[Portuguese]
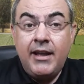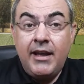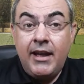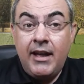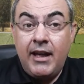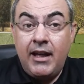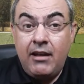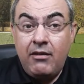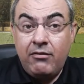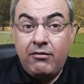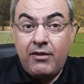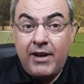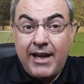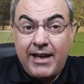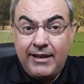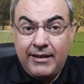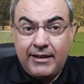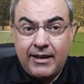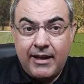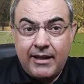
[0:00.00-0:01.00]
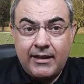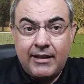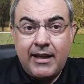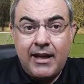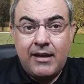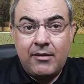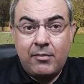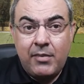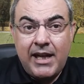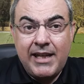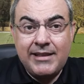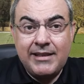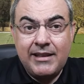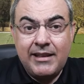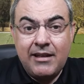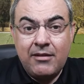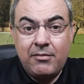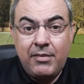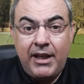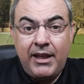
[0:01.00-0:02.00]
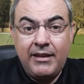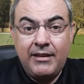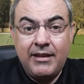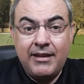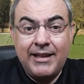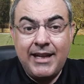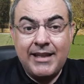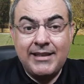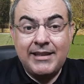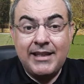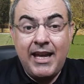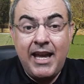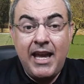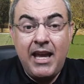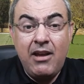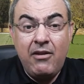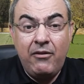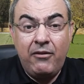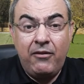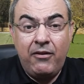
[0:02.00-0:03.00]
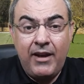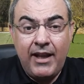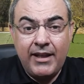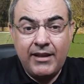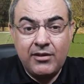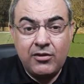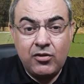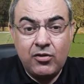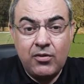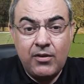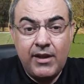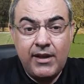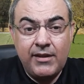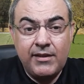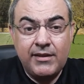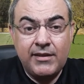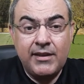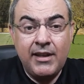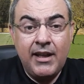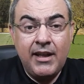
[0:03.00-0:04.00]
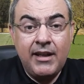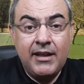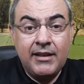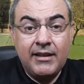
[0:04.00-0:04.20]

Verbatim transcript: ele vai tratar basicamente das reflexões,